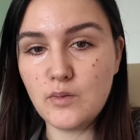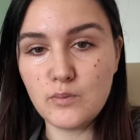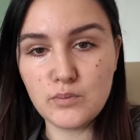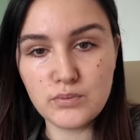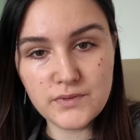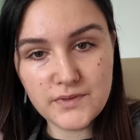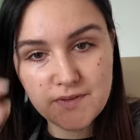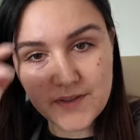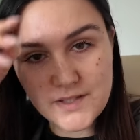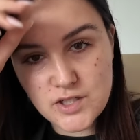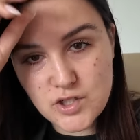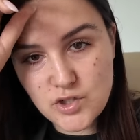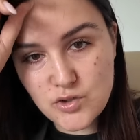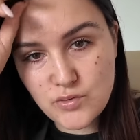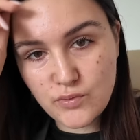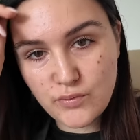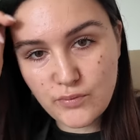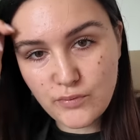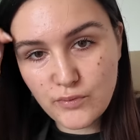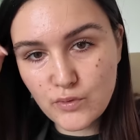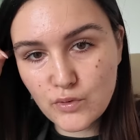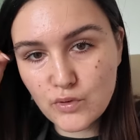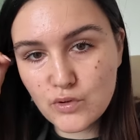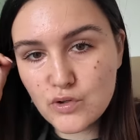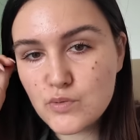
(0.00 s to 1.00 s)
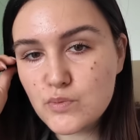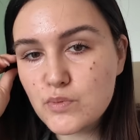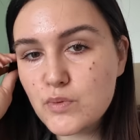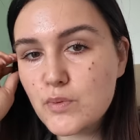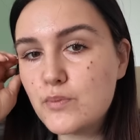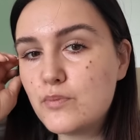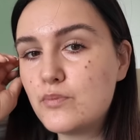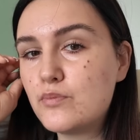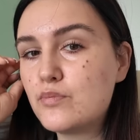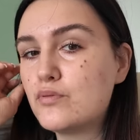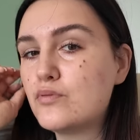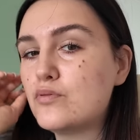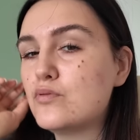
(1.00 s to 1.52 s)
En plus, ces cheveux que je peux
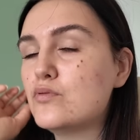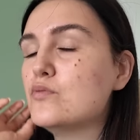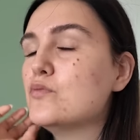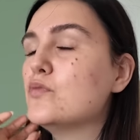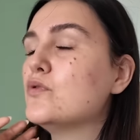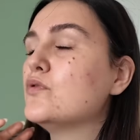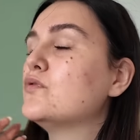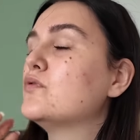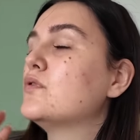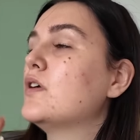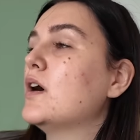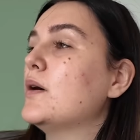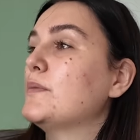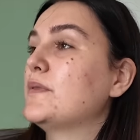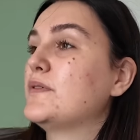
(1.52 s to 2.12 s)
plus me voir,